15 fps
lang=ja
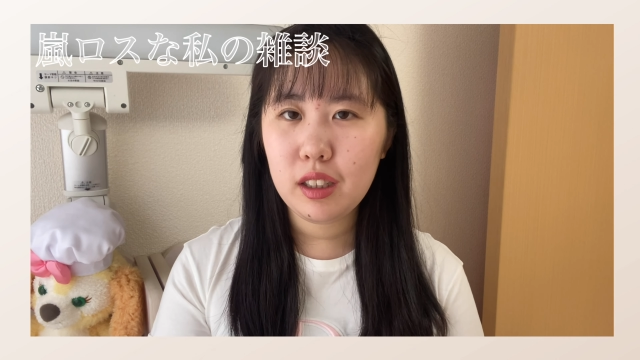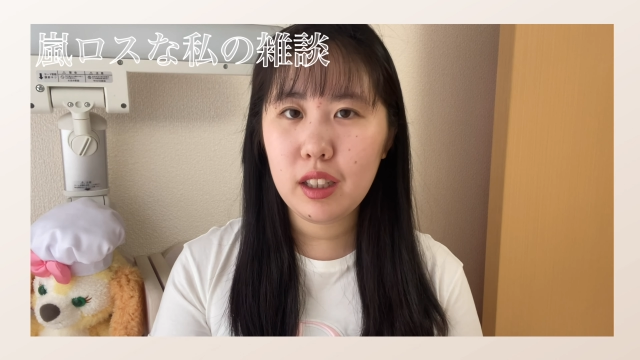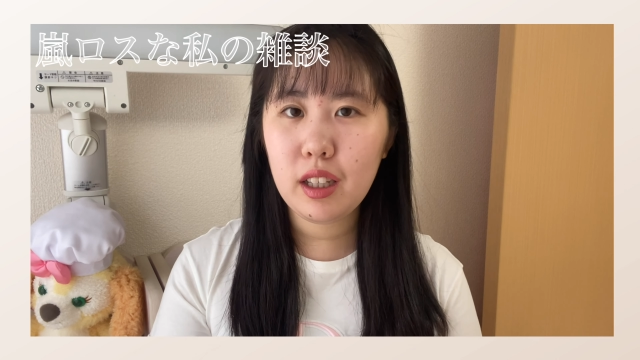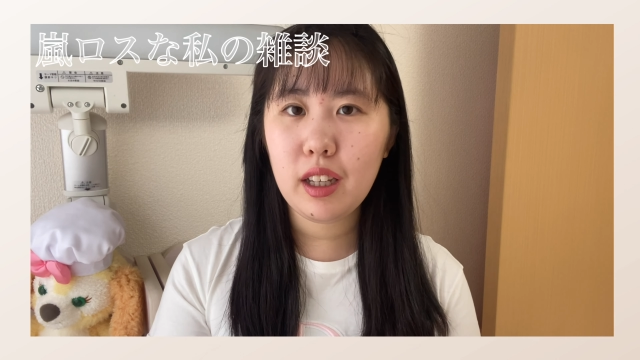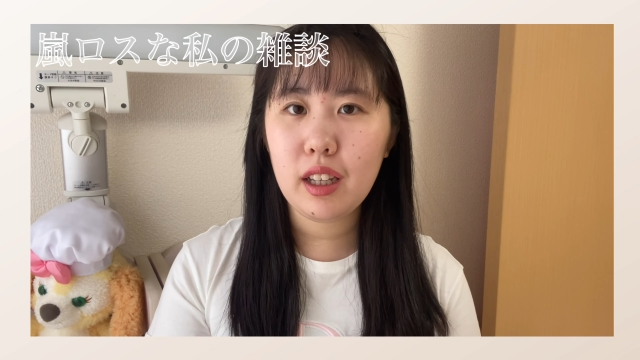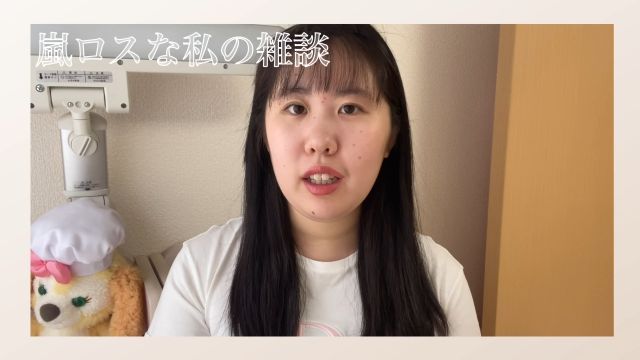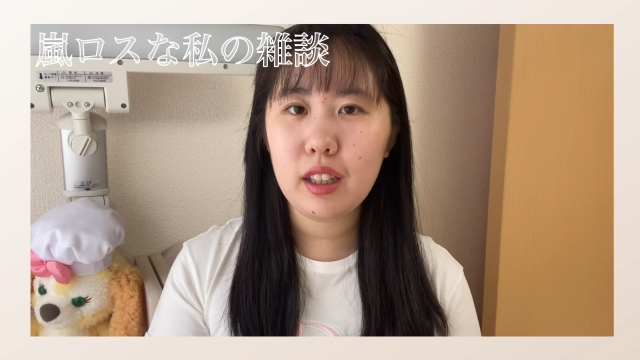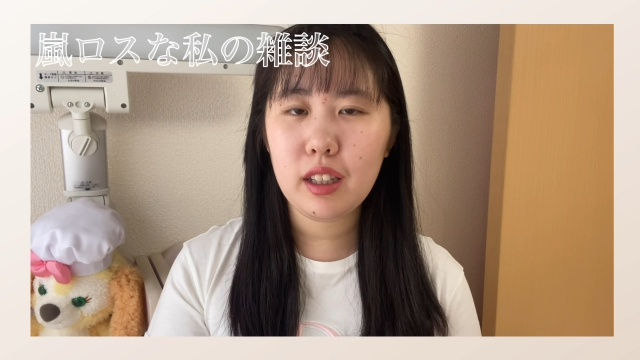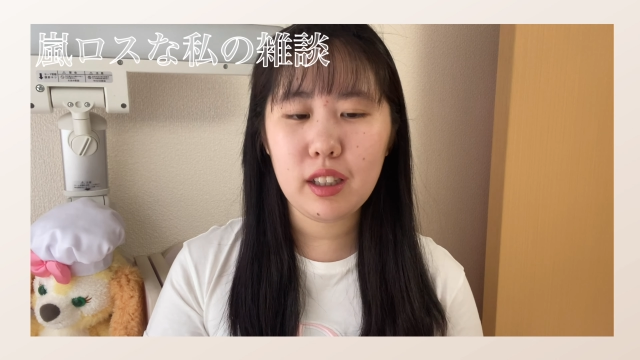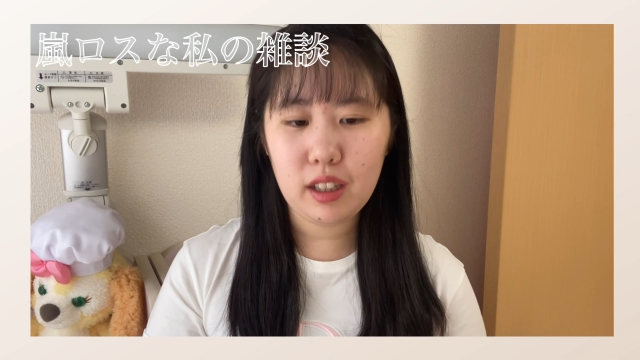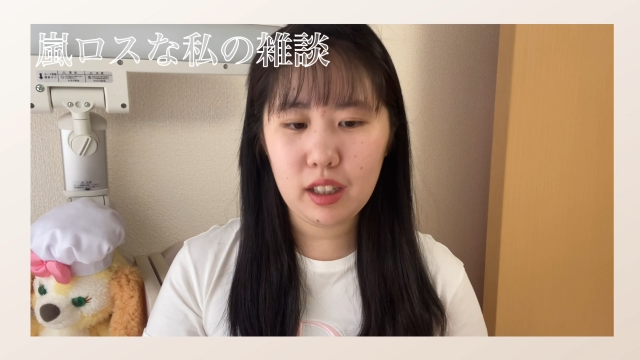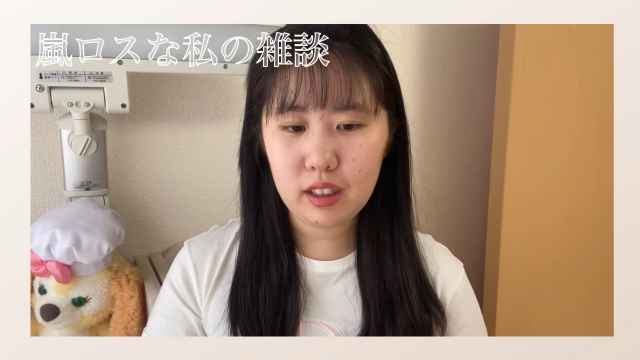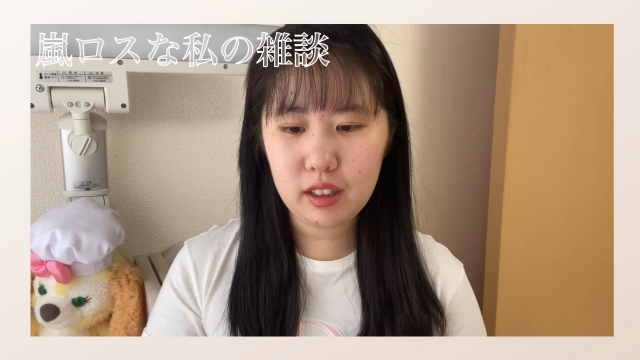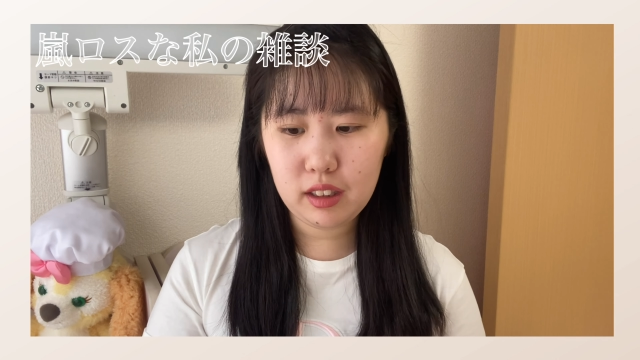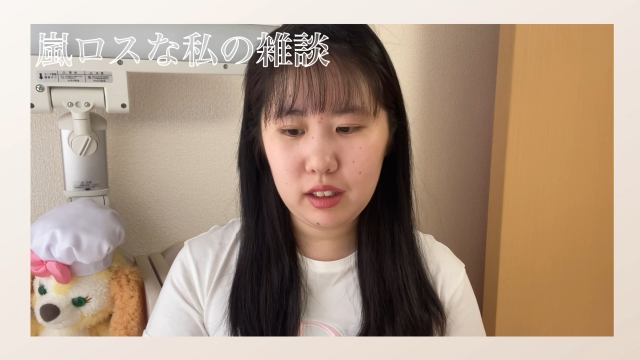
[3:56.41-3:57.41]
で、なん
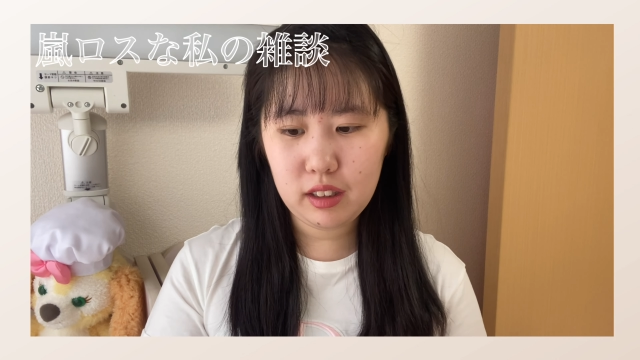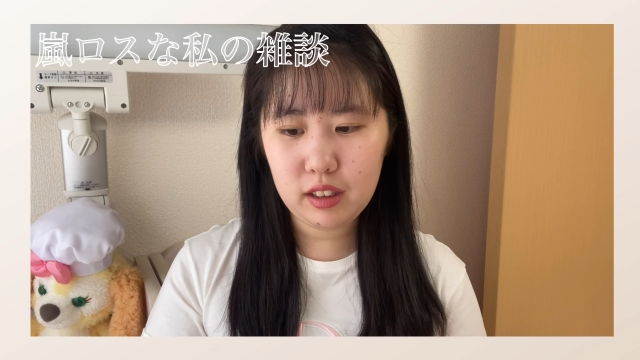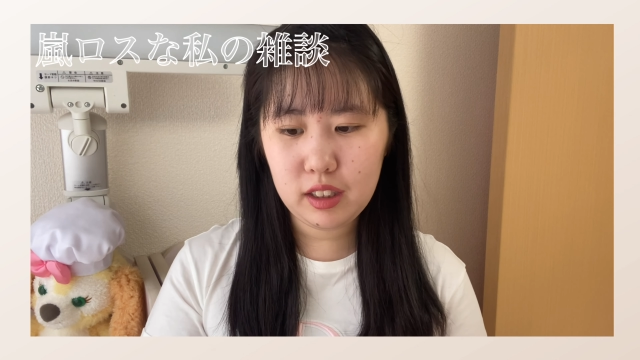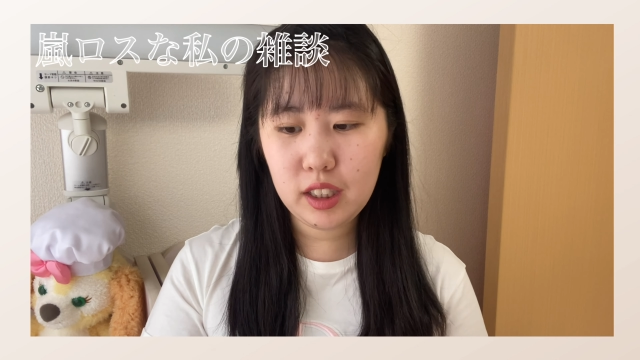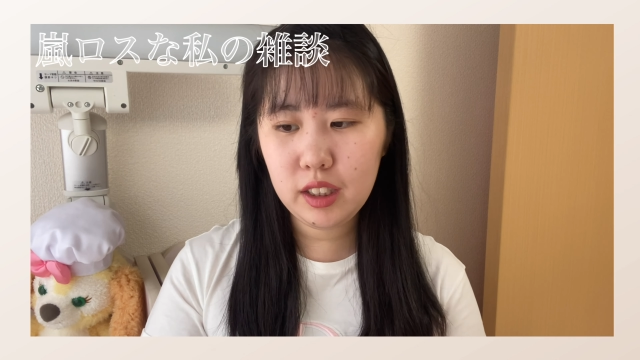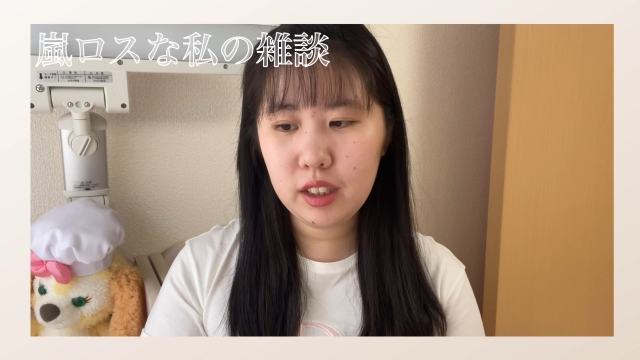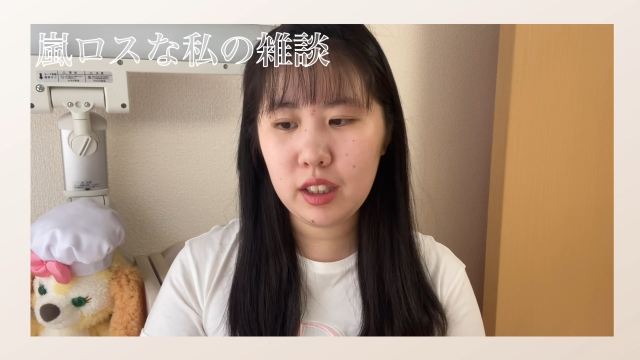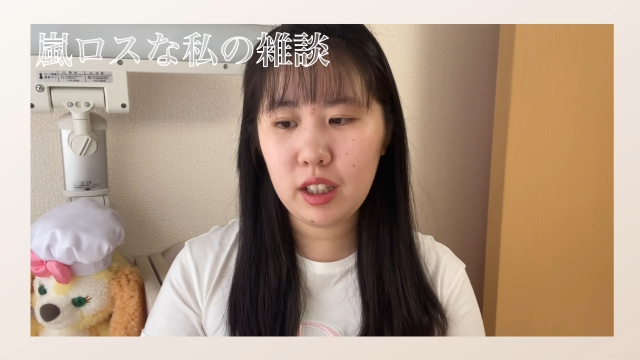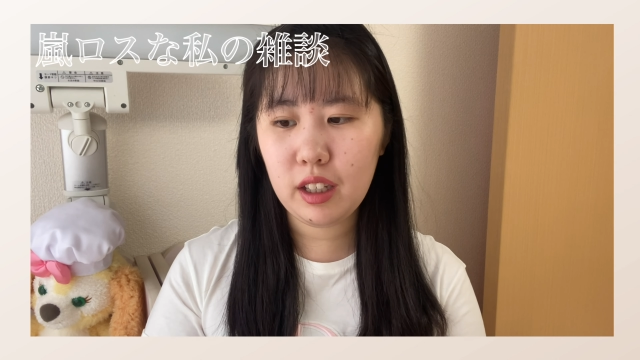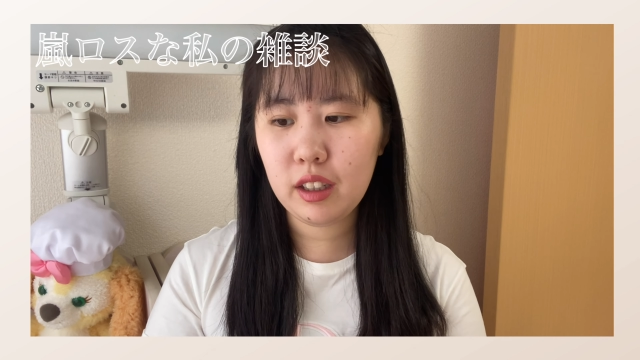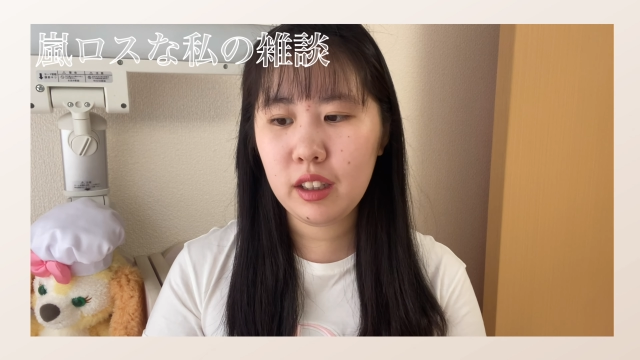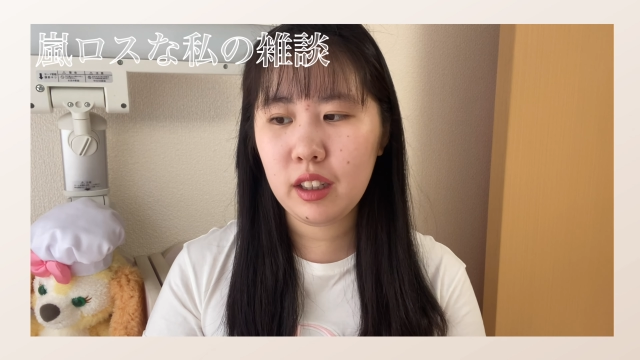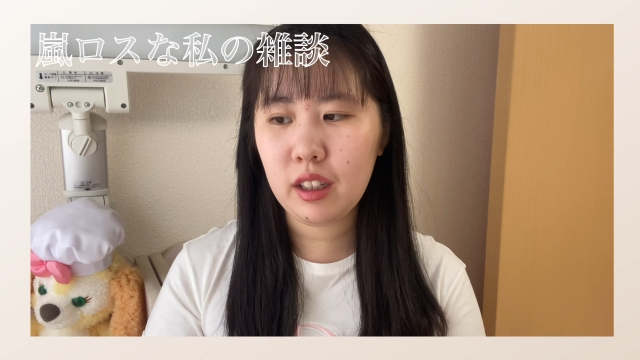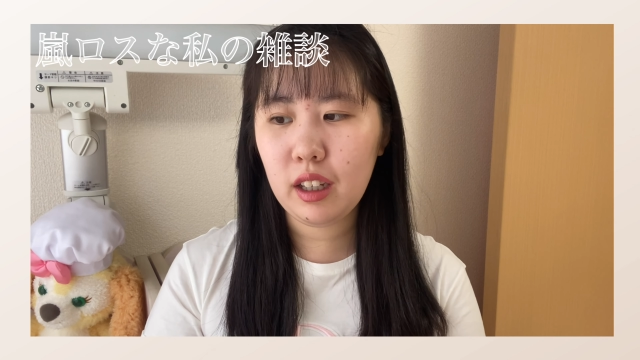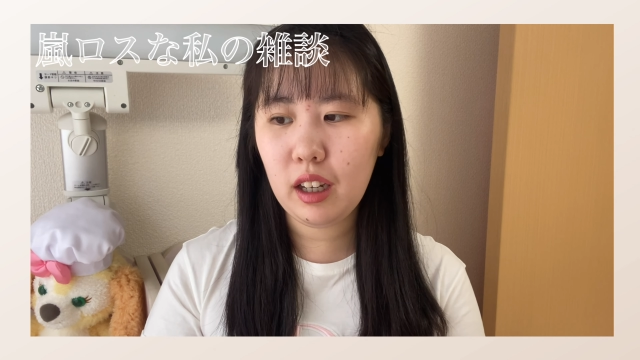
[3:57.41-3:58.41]
か新
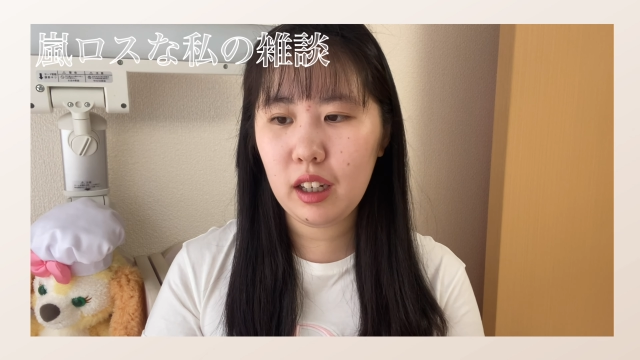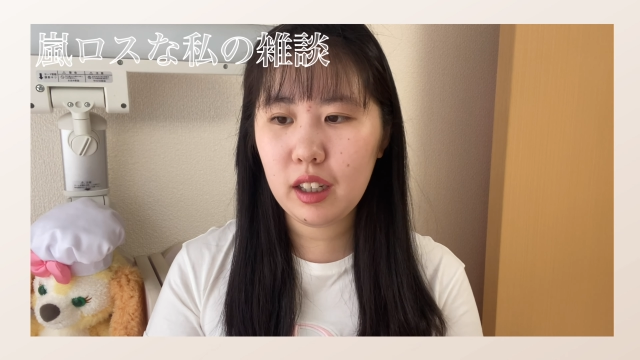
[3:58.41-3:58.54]
年